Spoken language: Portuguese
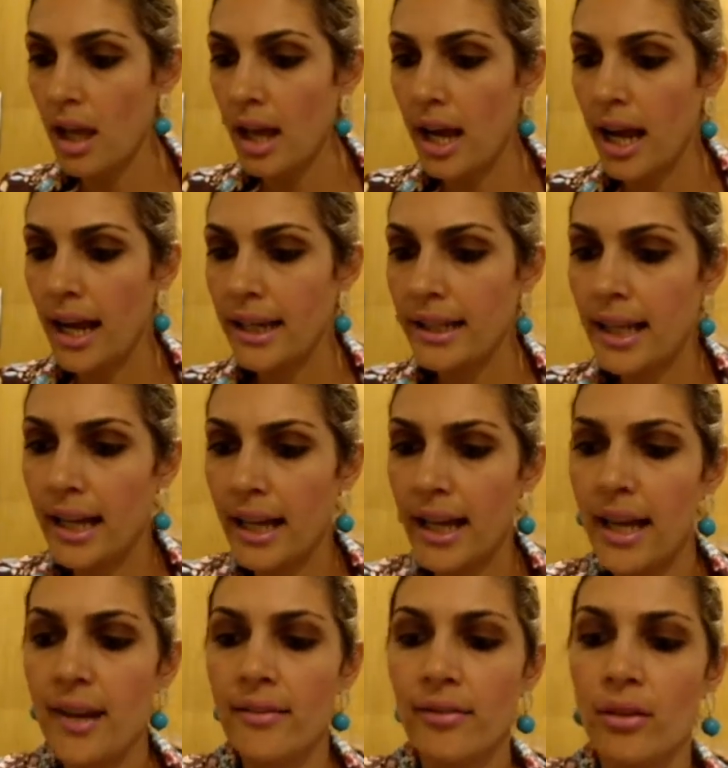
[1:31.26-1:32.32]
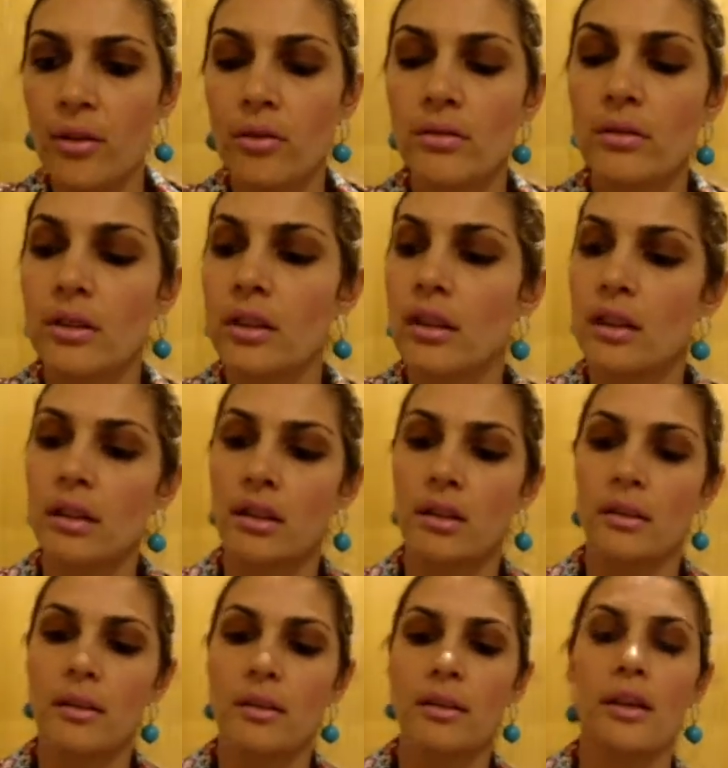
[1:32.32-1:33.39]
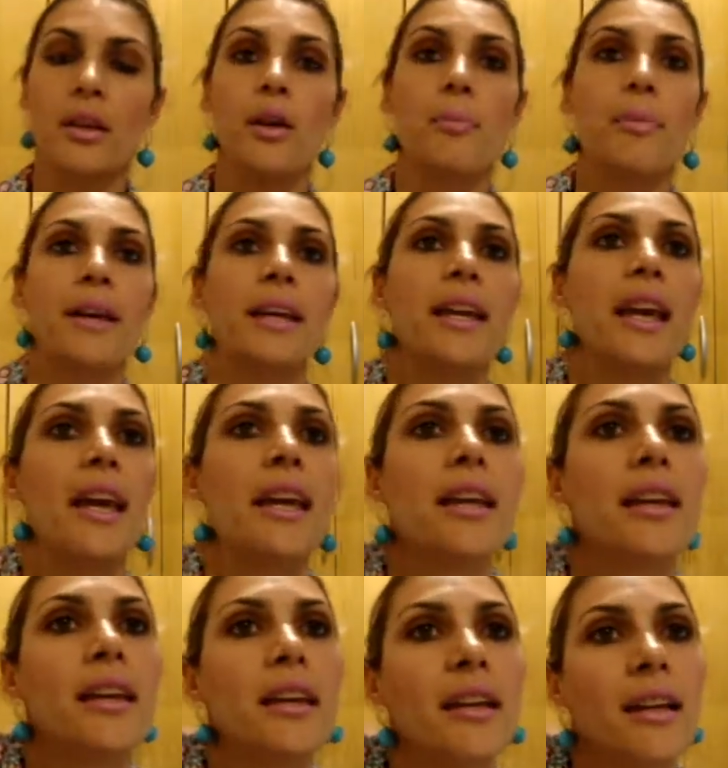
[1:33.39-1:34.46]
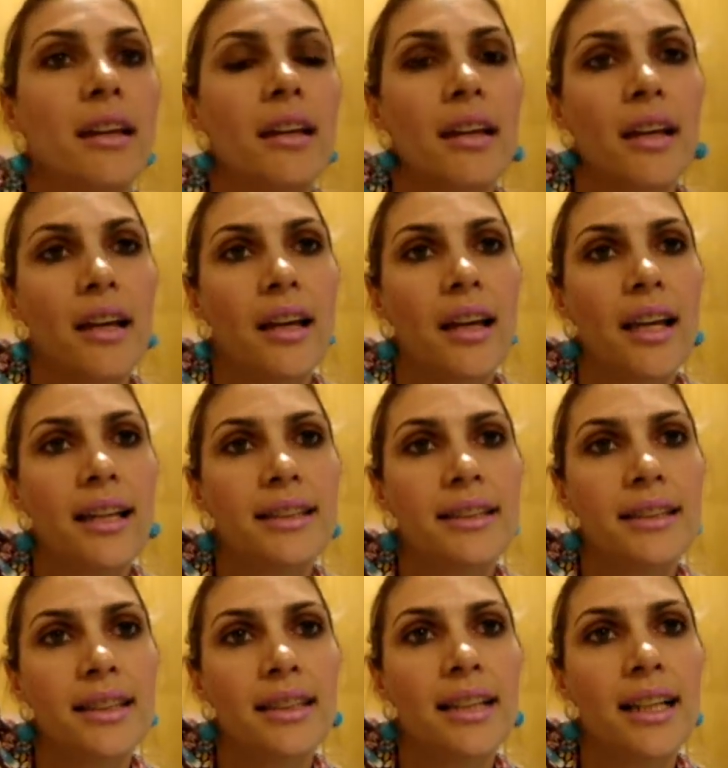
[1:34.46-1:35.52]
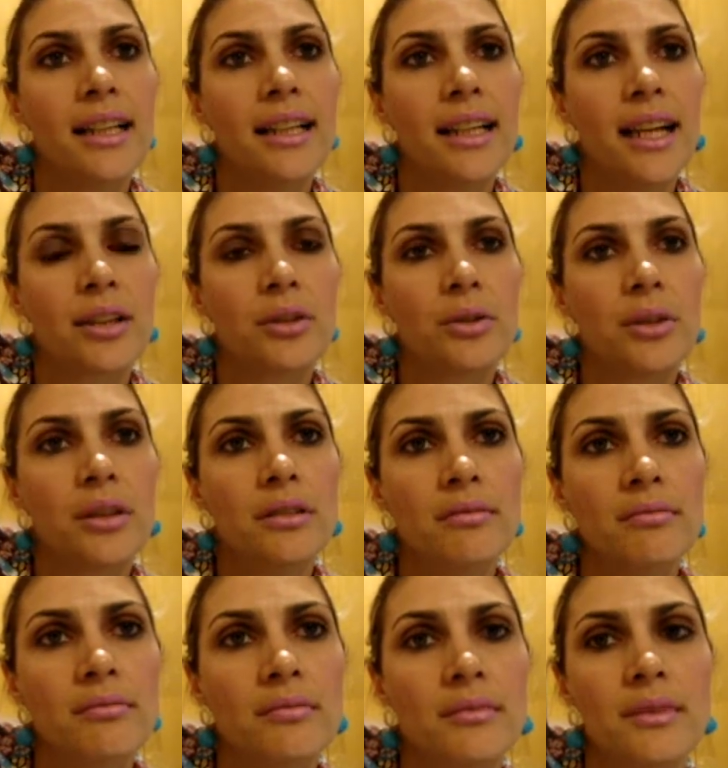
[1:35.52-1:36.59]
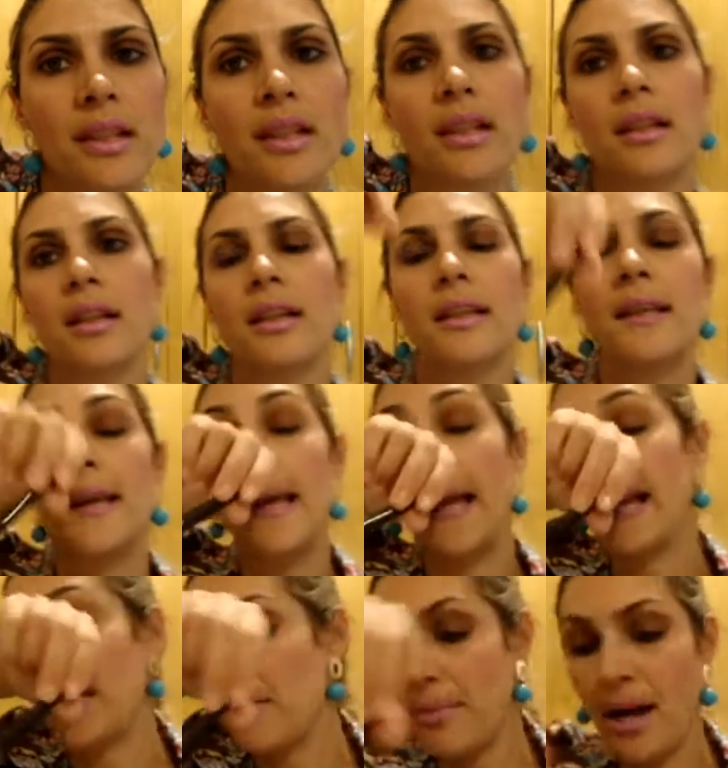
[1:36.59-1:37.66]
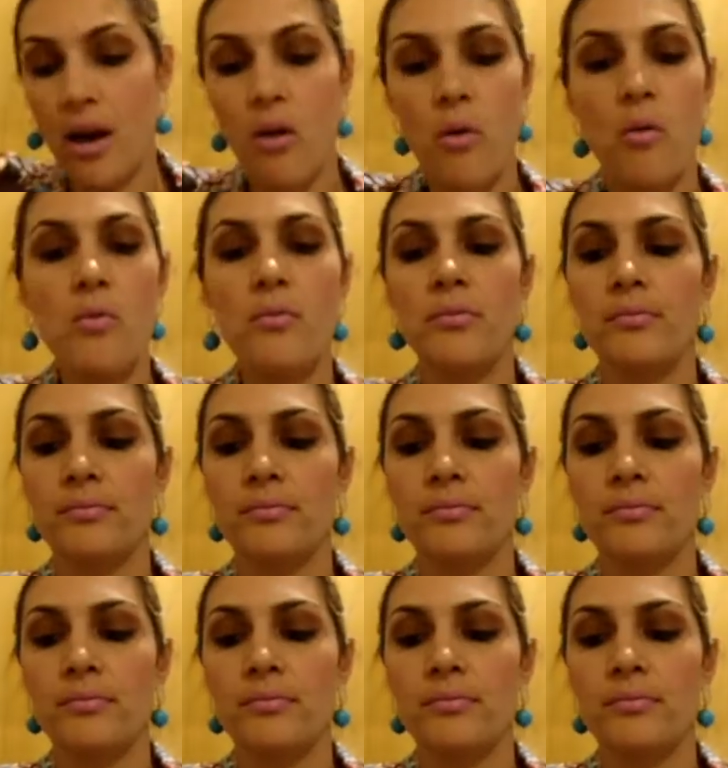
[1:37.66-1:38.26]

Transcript: Aí da Revlon, eu peguei este delineador, que ele é marrom,